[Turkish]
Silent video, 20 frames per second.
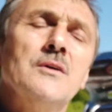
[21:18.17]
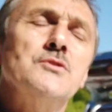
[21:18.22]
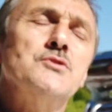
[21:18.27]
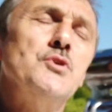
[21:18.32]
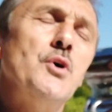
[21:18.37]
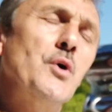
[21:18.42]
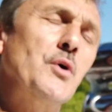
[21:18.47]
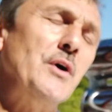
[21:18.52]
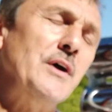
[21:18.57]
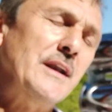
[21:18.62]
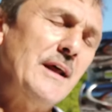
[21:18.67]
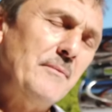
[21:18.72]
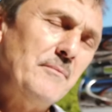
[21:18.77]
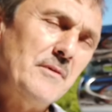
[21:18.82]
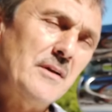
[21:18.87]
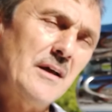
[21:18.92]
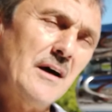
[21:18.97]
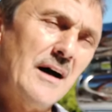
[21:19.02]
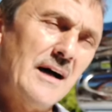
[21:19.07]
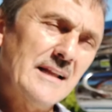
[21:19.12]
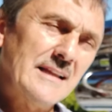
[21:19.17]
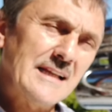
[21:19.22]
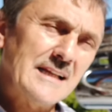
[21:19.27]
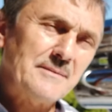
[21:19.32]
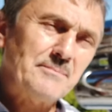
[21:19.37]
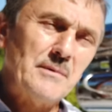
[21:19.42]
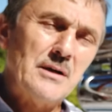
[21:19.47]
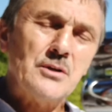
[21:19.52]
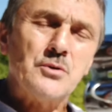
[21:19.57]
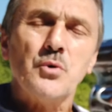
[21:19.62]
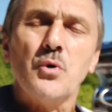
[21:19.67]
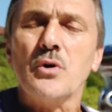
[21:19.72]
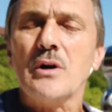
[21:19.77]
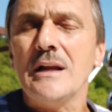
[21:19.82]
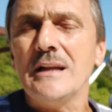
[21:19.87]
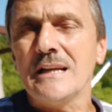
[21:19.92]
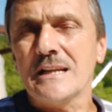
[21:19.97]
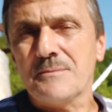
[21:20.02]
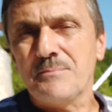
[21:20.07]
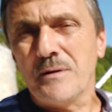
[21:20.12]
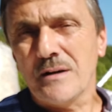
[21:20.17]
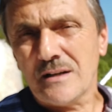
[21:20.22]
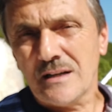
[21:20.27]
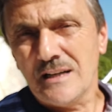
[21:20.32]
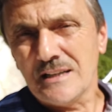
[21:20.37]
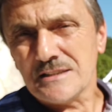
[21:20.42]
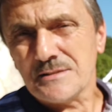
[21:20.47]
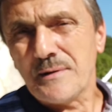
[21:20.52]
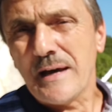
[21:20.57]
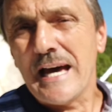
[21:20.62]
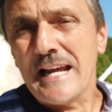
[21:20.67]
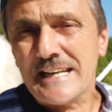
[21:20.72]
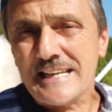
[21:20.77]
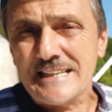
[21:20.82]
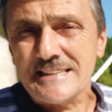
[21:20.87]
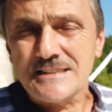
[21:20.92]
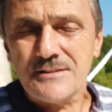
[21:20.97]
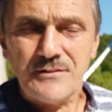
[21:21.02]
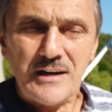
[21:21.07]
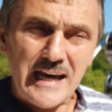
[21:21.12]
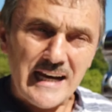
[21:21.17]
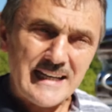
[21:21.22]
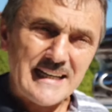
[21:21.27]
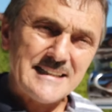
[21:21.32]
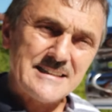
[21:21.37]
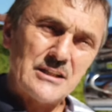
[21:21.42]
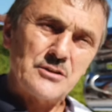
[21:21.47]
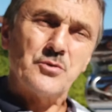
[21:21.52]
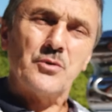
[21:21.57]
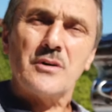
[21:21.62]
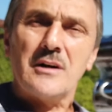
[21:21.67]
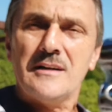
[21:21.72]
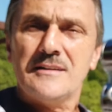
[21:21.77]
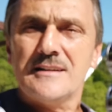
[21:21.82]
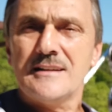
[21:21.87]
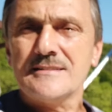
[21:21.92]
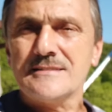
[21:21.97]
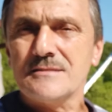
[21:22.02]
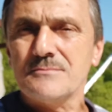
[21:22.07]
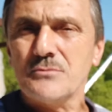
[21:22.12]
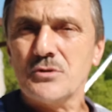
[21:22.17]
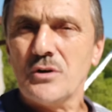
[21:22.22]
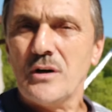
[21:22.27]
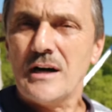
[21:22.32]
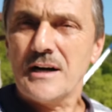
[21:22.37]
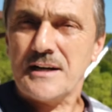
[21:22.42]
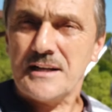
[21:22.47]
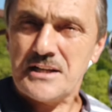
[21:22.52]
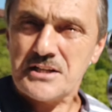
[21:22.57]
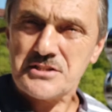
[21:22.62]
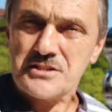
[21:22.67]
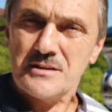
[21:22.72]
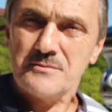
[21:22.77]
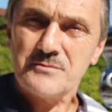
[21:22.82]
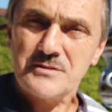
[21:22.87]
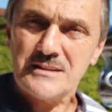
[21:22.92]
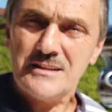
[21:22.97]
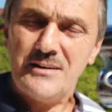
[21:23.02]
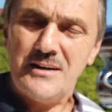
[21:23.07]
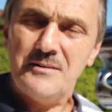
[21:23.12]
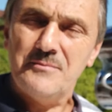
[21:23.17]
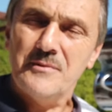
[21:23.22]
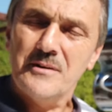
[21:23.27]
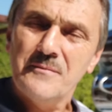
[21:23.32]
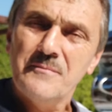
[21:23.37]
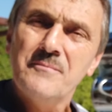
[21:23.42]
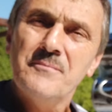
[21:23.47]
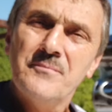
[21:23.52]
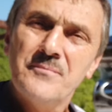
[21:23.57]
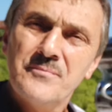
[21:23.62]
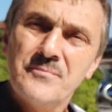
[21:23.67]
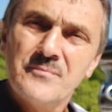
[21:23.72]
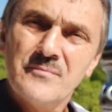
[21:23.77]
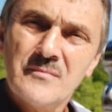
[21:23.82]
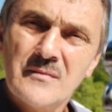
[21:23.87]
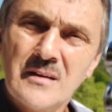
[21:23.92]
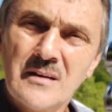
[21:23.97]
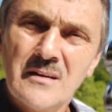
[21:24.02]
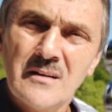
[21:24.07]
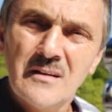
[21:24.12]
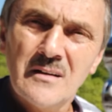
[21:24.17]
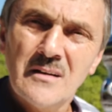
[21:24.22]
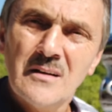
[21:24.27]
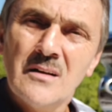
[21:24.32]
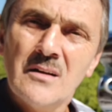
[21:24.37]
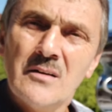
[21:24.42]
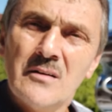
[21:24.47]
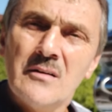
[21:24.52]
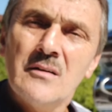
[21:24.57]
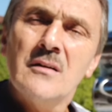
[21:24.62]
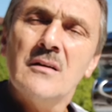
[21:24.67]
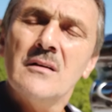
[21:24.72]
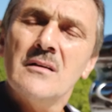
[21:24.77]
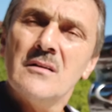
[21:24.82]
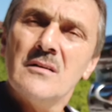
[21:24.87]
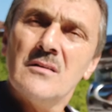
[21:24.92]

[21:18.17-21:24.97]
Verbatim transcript: Tamam Çok mı? önemli. Anlatmayı doğru anlatmak lazım. Herkese ve herkese doğru anlatsın. bunu Çünkü arkadaşlarımız. muhakkak bunda şöyle bir şey vardır. Ben